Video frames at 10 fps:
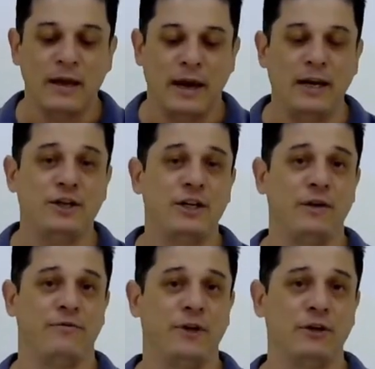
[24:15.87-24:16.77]
ele
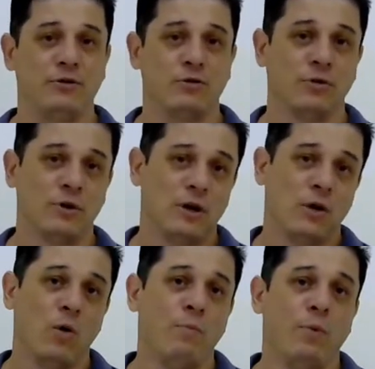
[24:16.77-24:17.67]
tinha visto
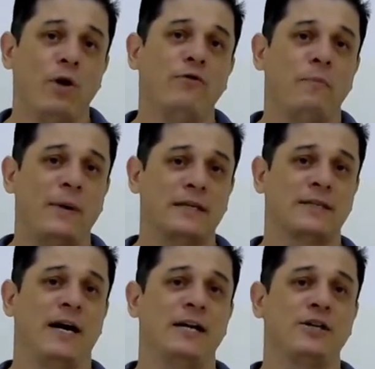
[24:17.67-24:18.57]
o povo
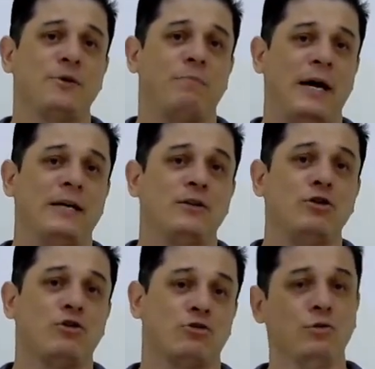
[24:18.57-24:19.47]
passar de pés
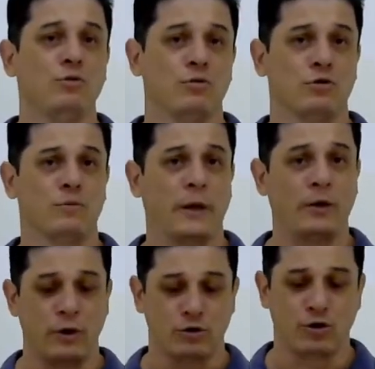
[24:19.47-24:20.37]
enxutos
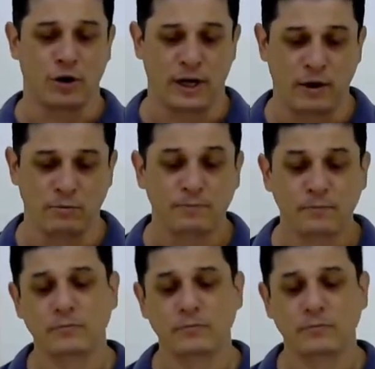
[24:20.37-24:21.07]
pelo Rio Jordão.